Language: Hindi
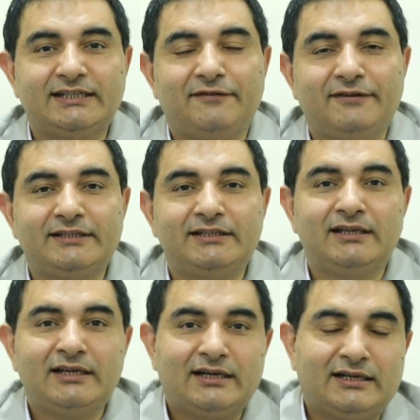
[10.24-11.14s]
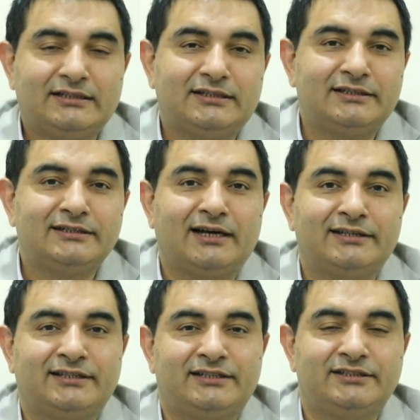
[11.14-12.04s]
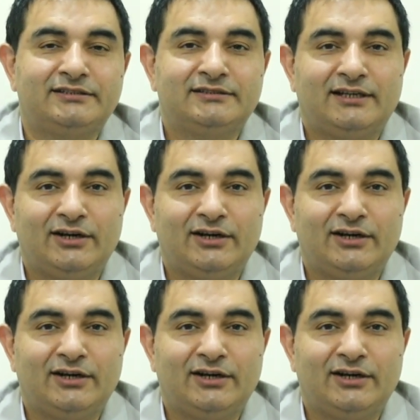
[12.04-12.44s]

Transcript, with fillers: सईद आफरीदी कंसल्टेंट कार्डिक सर्जन